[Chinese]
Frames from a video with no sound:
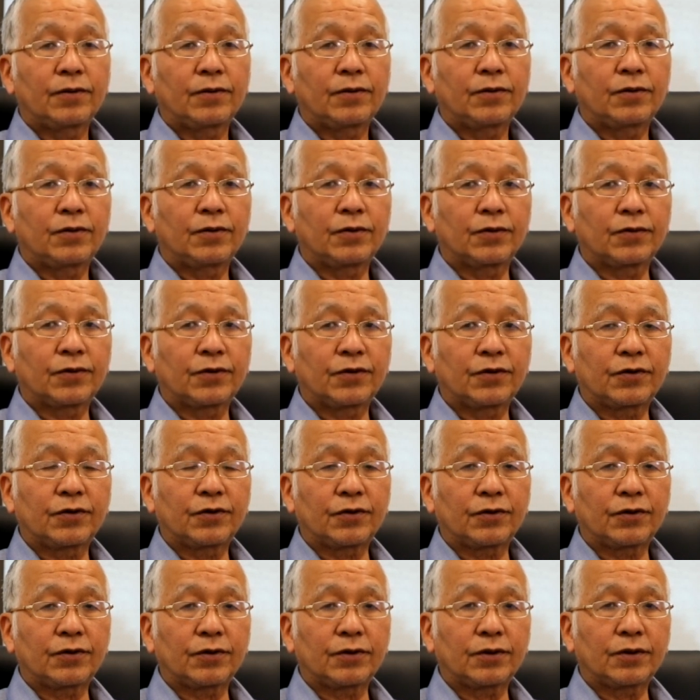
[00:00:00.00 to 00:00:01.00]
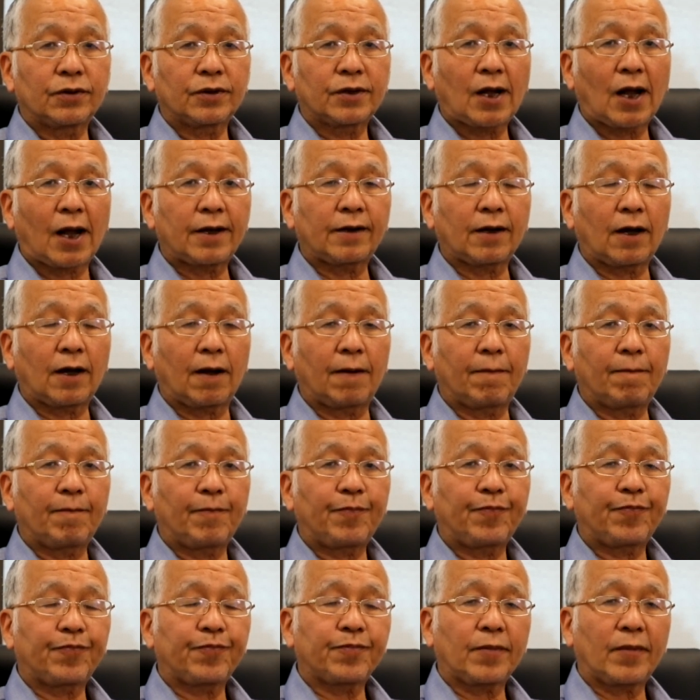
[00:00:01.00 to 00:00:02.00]
就是贪婪，
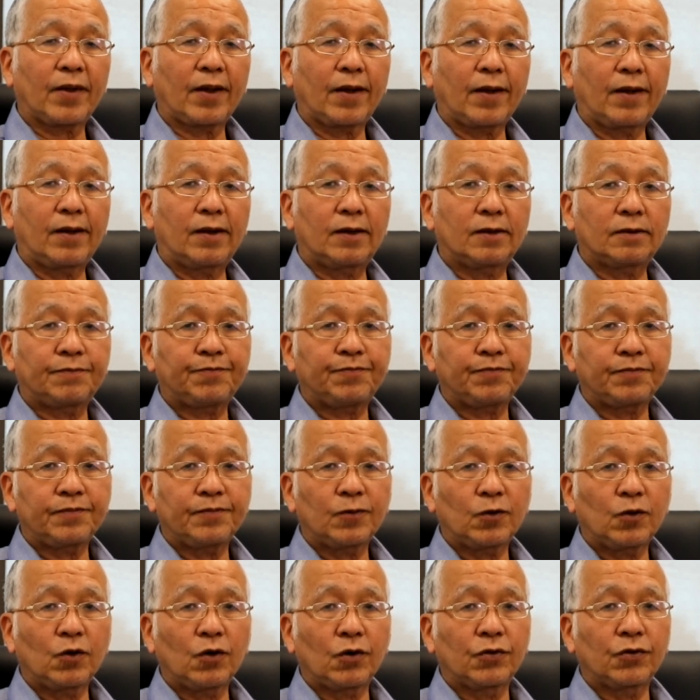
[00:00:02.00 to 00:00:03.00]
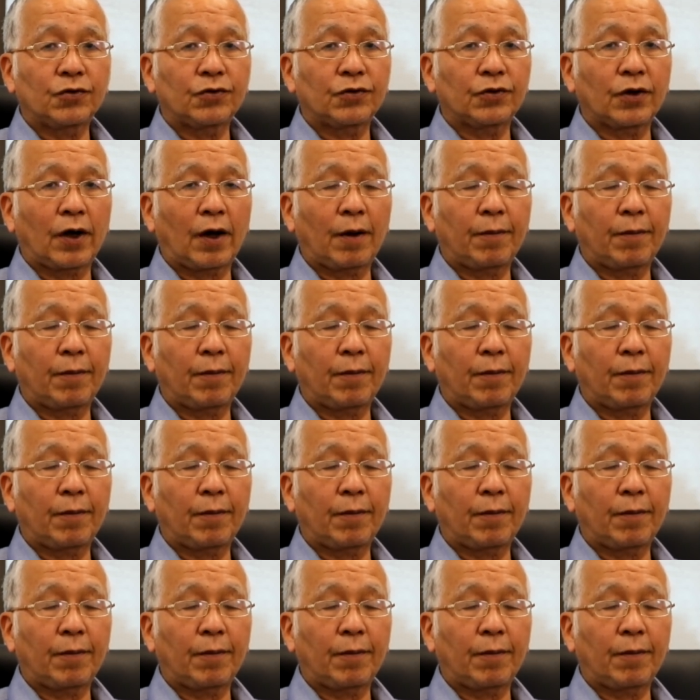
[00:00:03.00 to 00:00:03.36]
要就是害